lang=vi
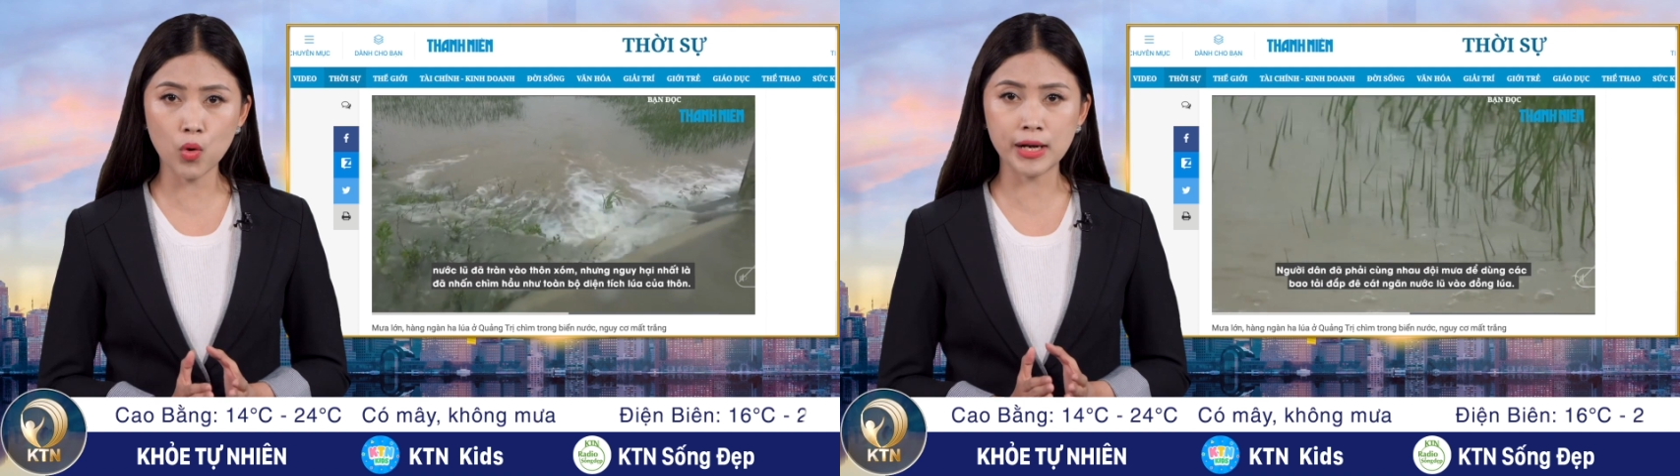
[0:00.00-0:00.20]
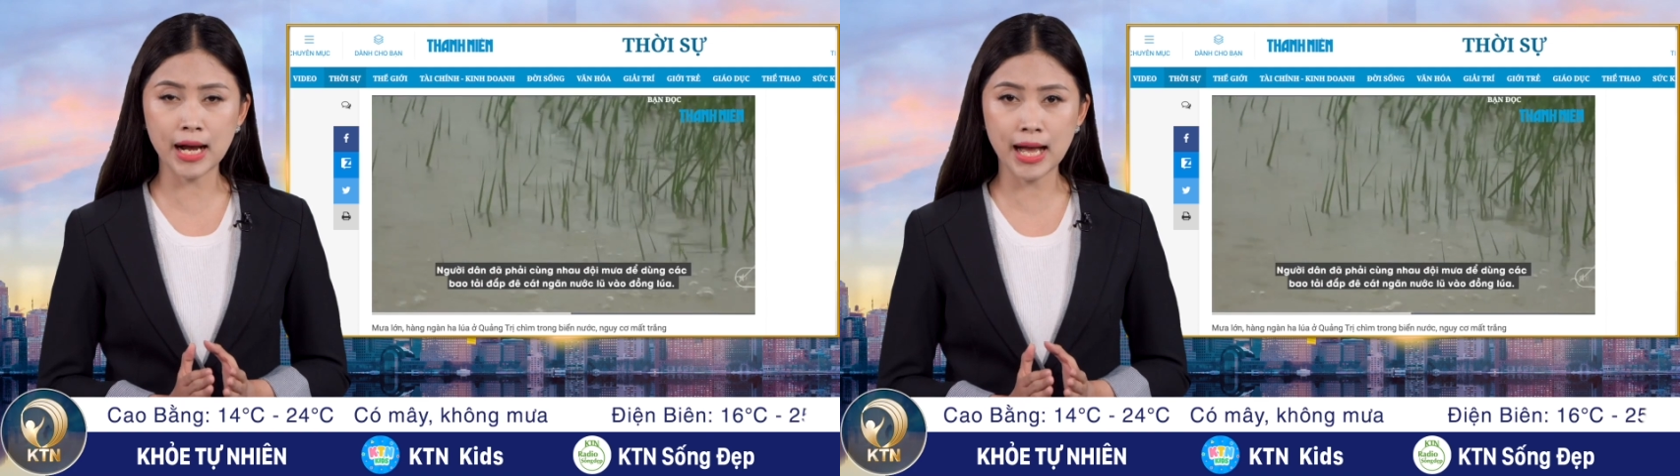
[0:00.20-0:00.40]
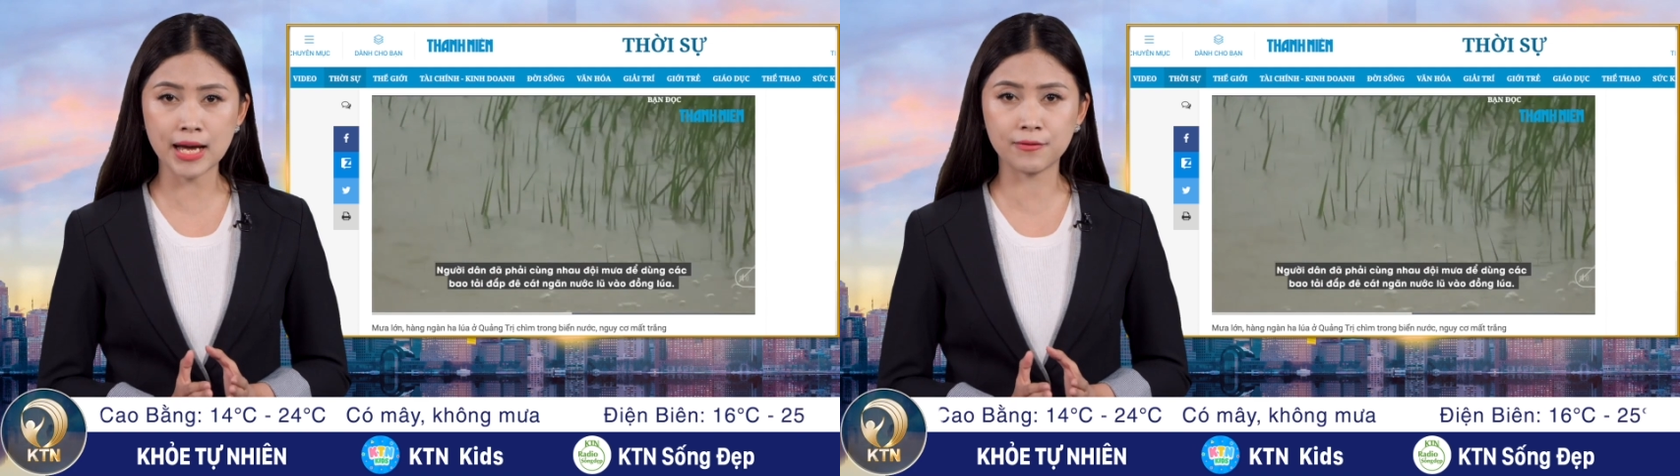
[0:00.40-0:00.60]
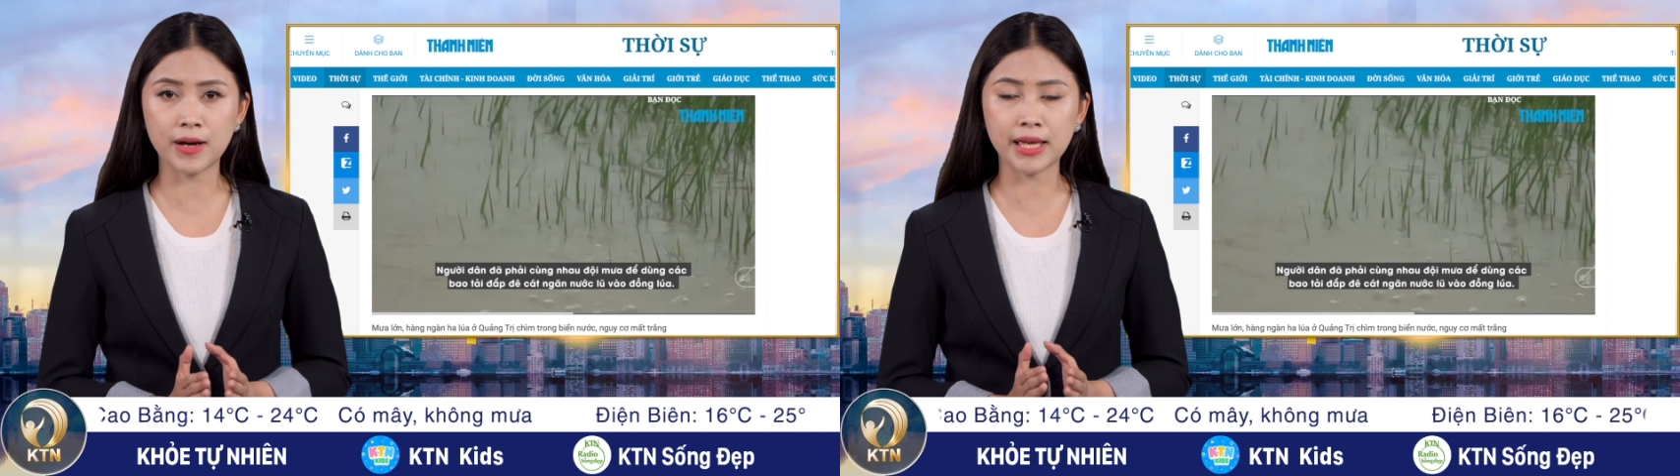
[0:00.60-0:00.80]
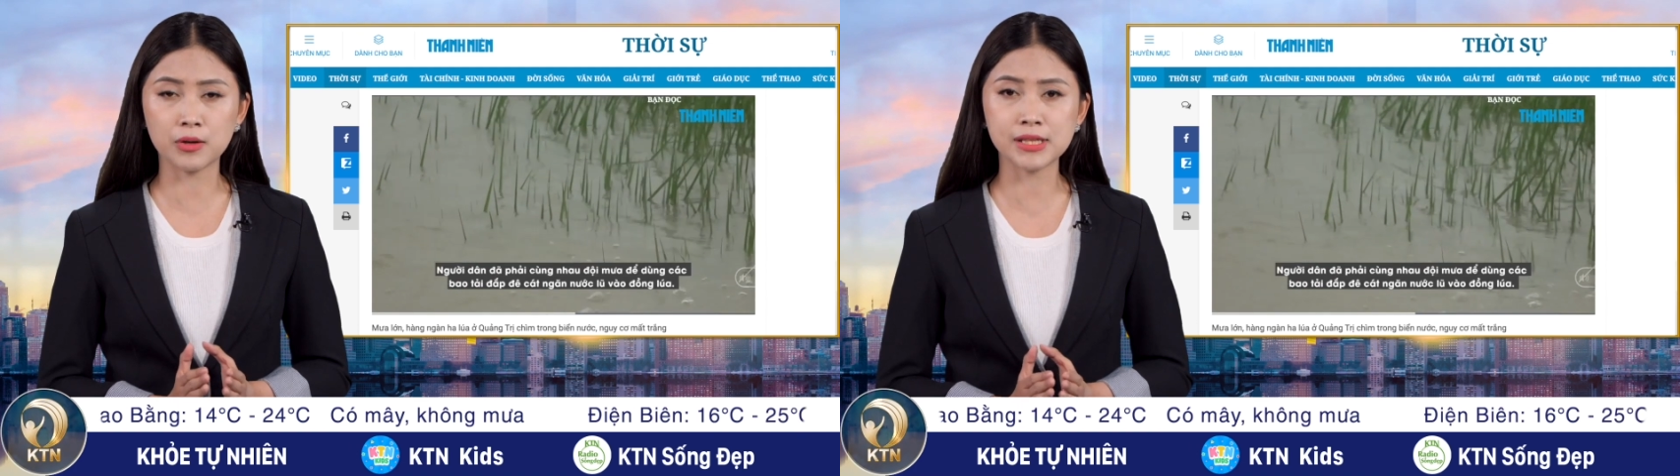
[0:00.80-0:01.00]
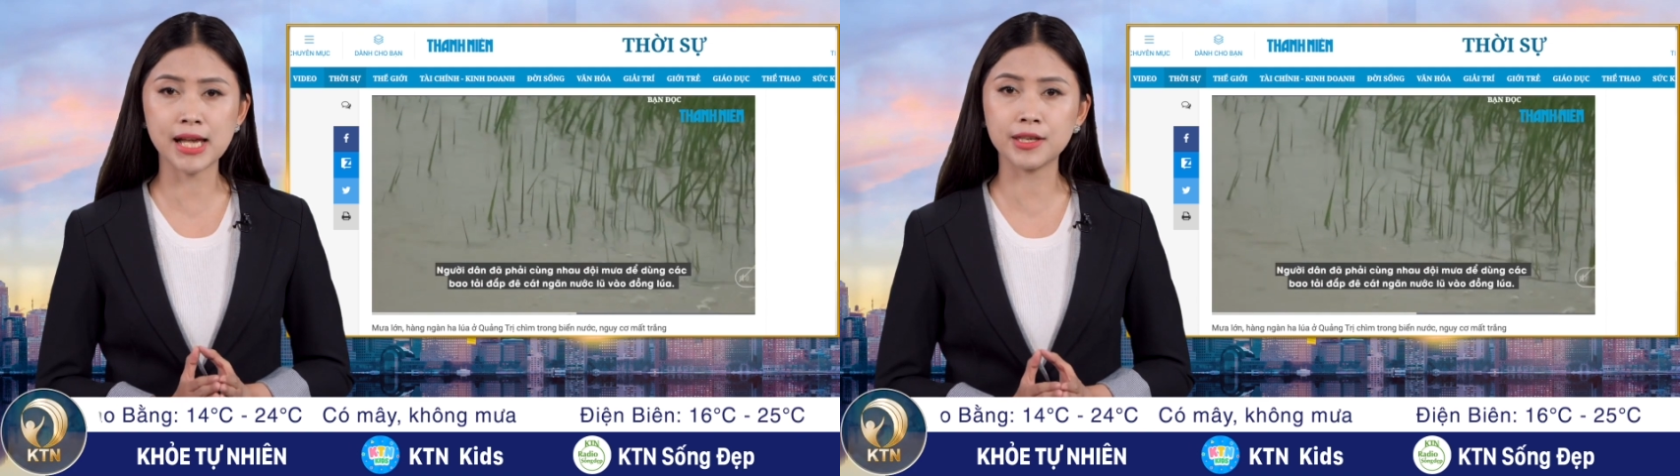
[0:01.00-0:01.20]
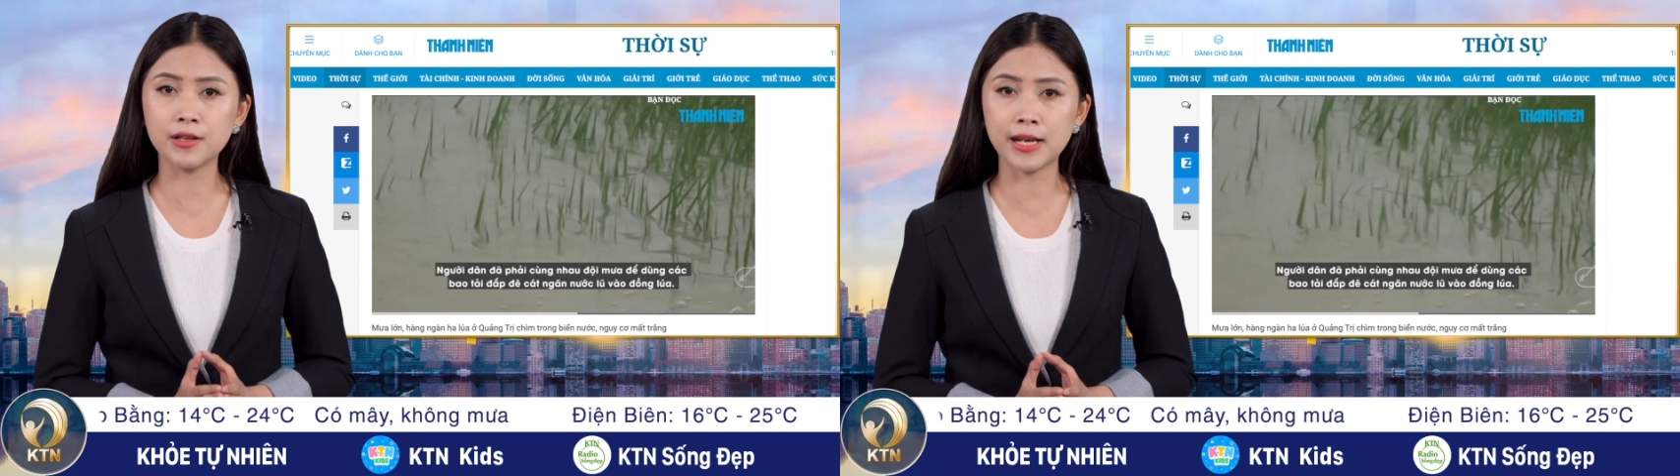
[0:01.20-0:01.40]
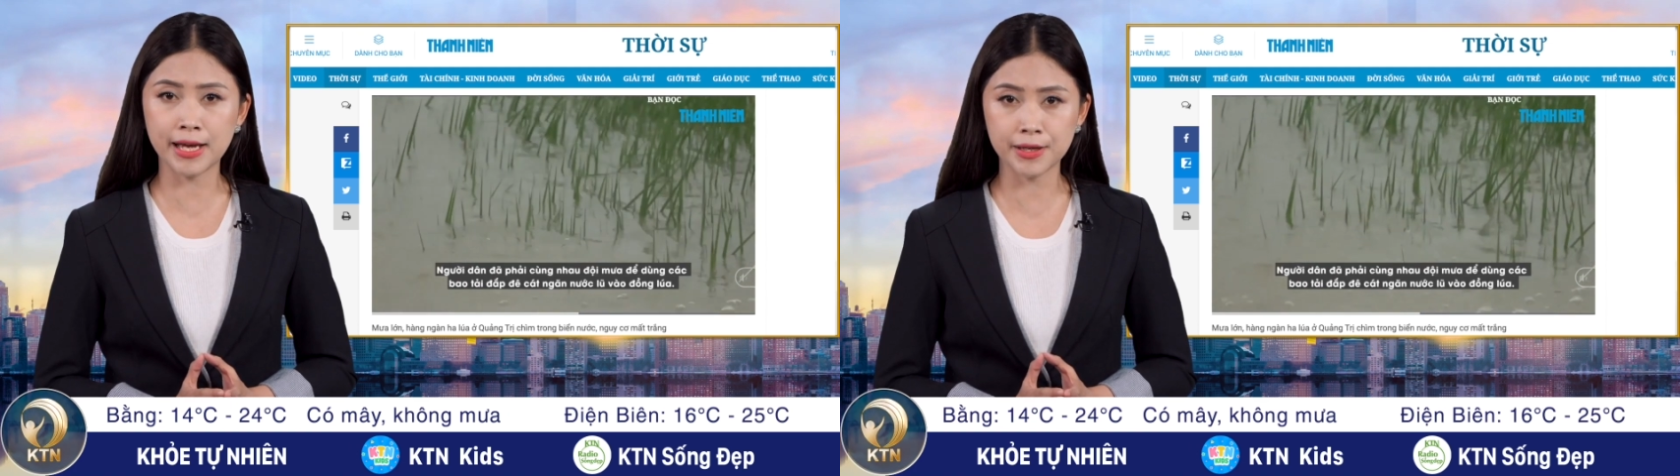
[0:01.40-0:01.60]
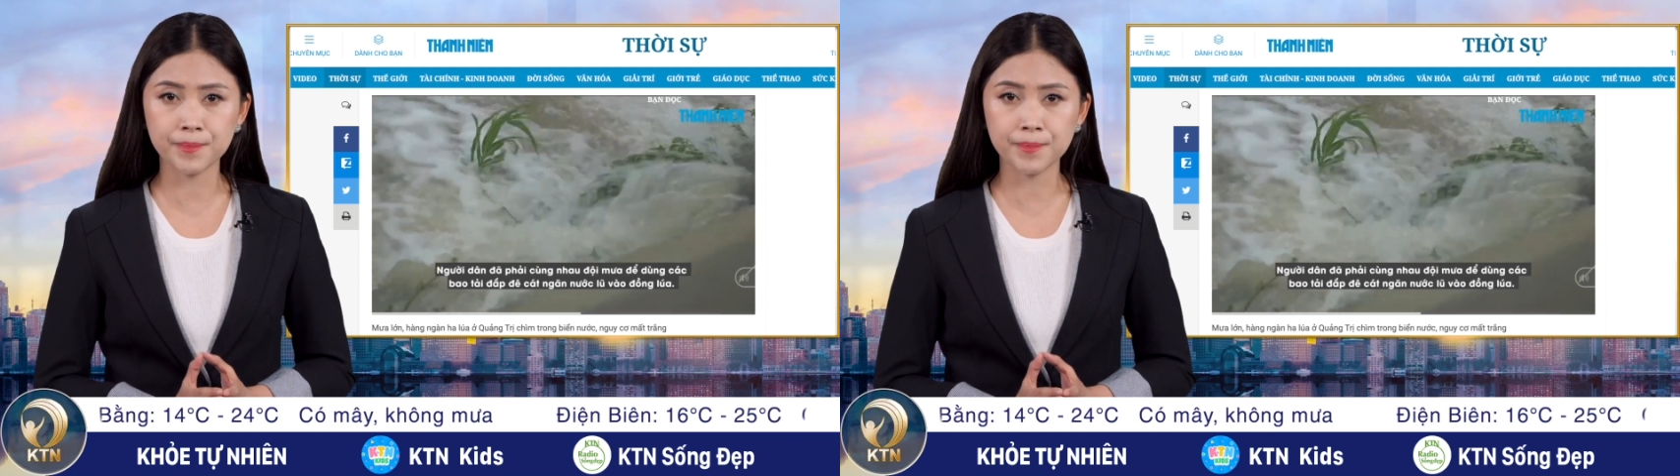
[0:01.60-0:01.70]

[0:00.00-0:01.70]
nặng hạt và kéo dài như này.